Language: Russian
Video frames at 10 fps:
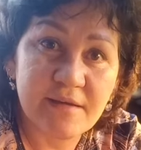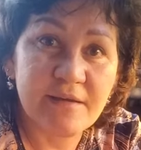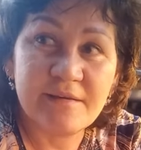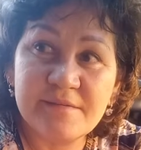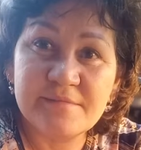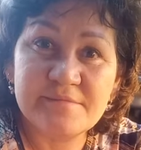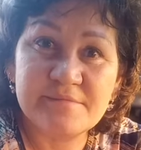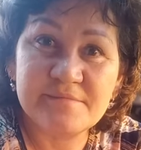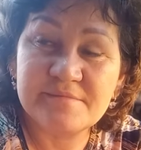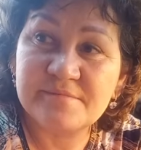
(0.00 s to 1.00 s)
А если я жила
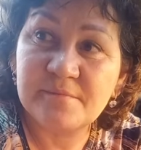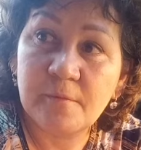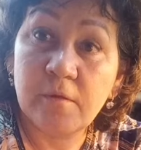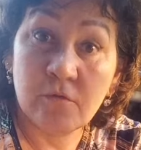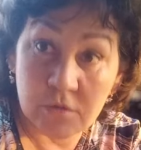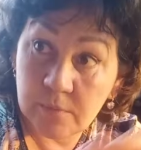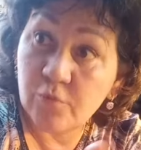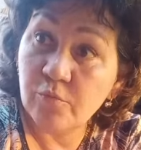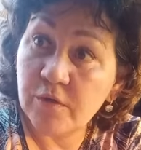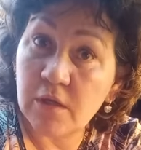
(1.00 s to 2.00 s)
бы в страхе, что было бы? Ты бы
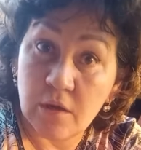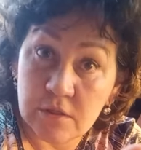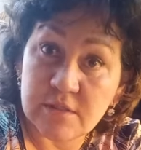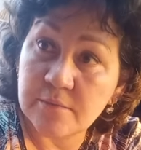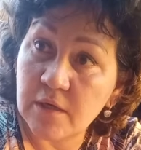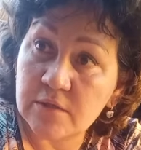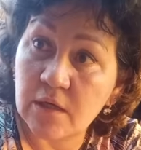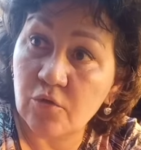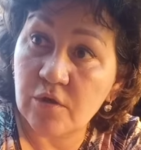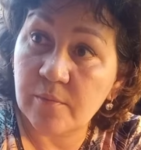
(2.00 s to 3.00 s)
умерла, на самом деле
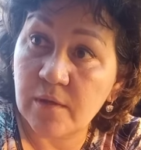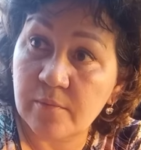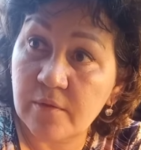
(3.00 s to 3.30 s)
онкология была я бы.